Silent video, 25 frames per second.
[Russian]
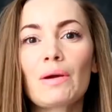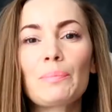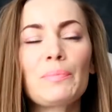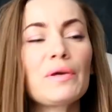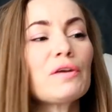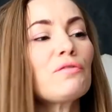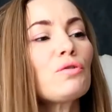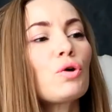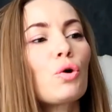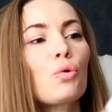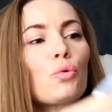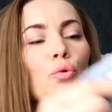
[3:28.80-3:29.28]

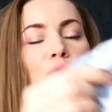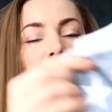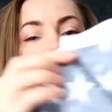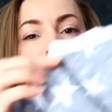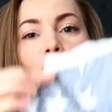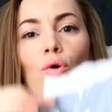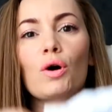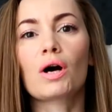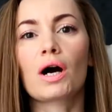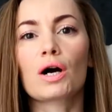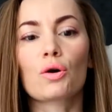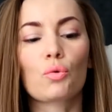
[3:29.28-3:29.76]
Во-первых, у
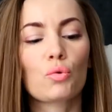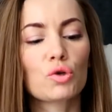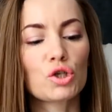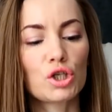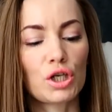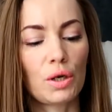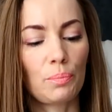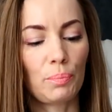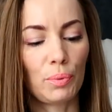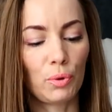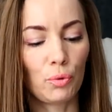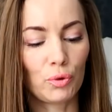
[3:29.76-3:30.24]
него
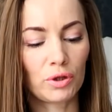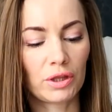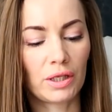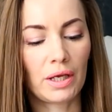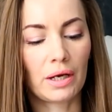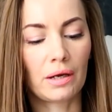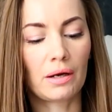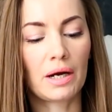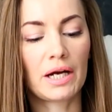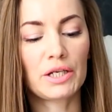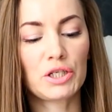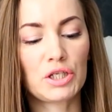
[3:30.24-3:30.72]
хорошее
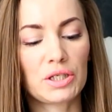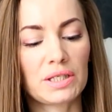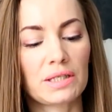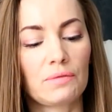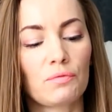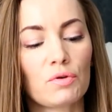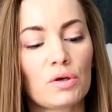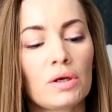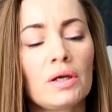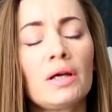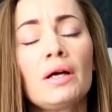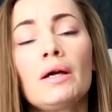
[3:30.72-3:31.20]
плотное
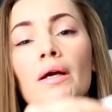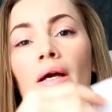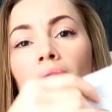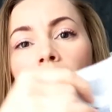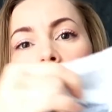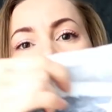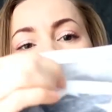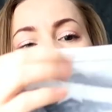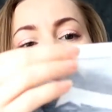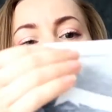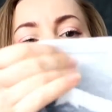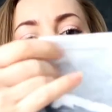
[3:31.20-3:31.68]
качество
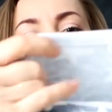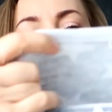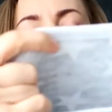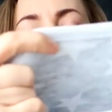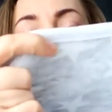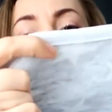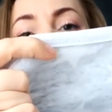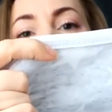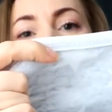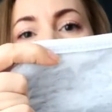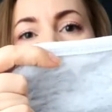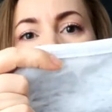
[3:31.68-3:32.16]
а,
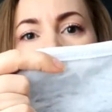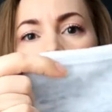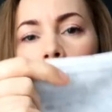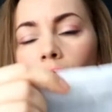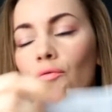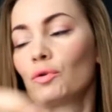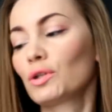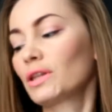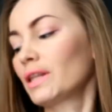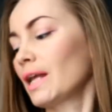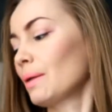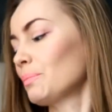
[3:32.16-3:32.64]
хлопка.
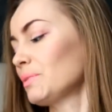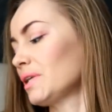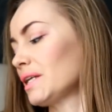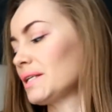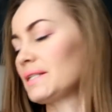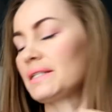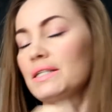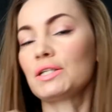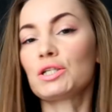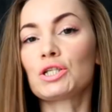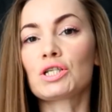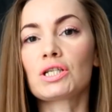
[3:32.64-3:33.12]
Вот на
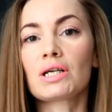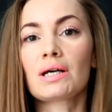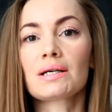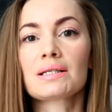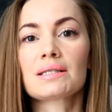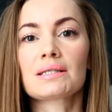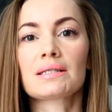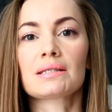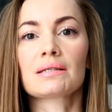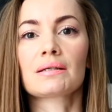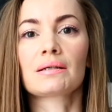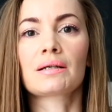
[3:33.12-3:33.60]
мне
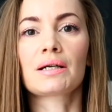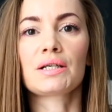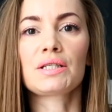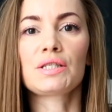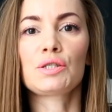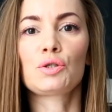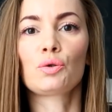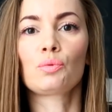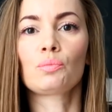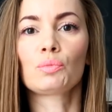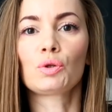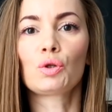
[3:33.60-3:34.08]
сейчас э,
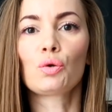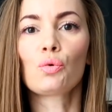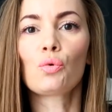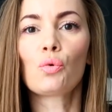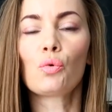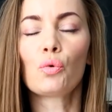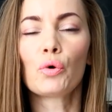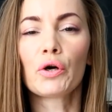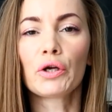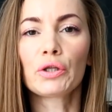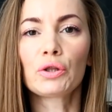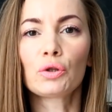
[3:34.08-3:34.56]
костюм
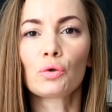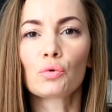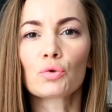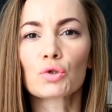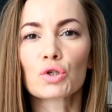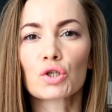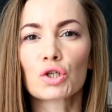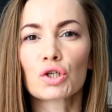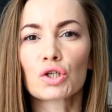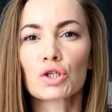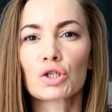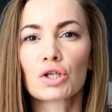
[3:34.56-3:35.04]
другой,
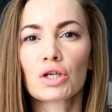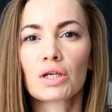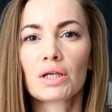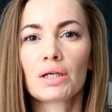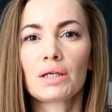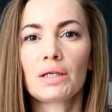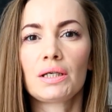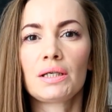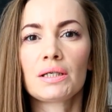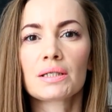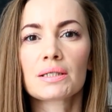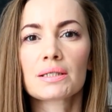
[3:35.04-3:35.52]
тоже же
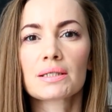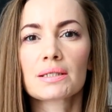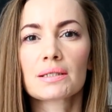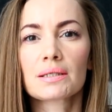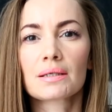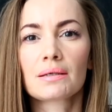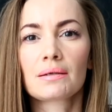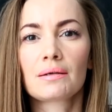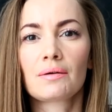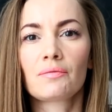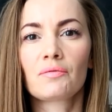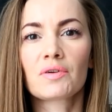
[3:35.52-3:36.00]
из
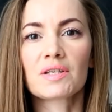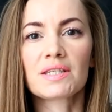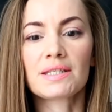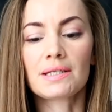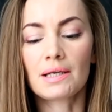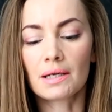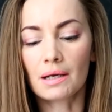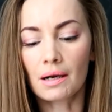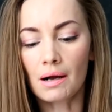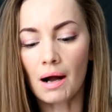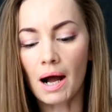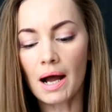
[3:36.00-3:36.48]
э,
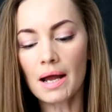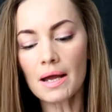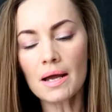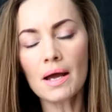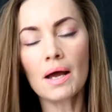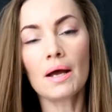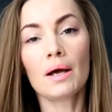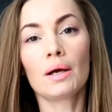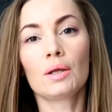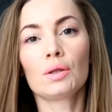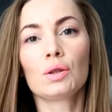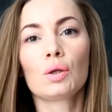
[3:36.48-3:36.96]
василька,
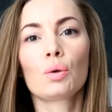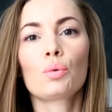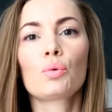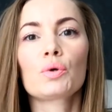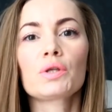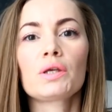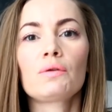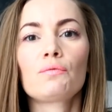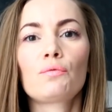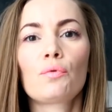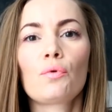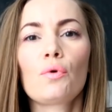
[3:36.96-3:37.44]
но у
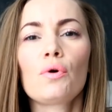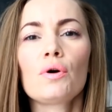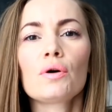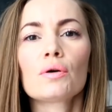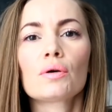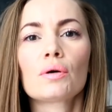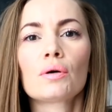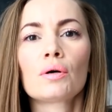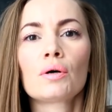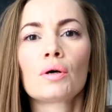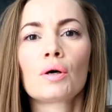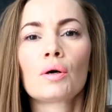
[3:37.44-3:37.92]
него
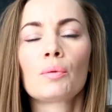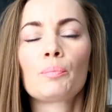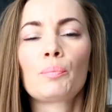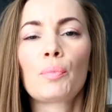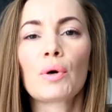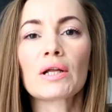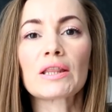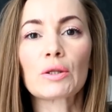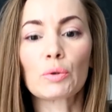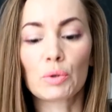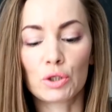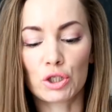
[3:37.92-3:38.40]
э,
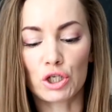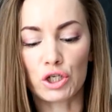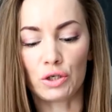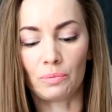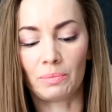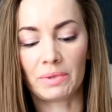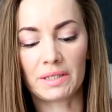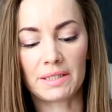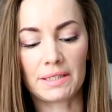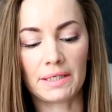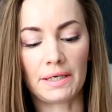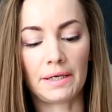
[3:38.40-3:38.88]

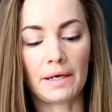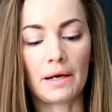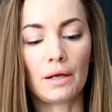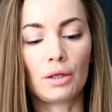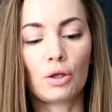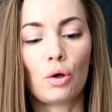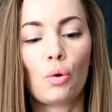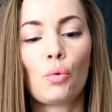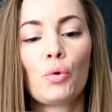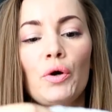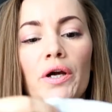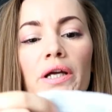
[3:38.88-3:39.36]
потоньше
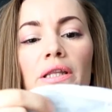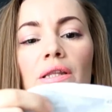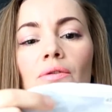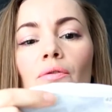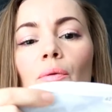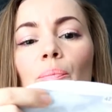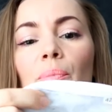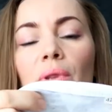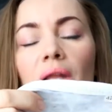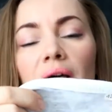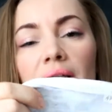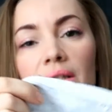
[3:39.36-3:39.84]
материал, у
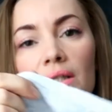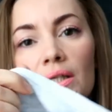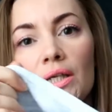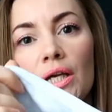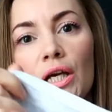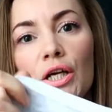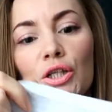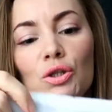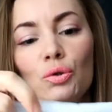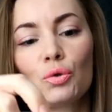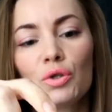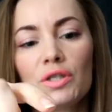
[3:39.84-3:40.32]
этого
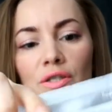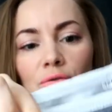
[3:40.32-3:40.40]
плотнее. То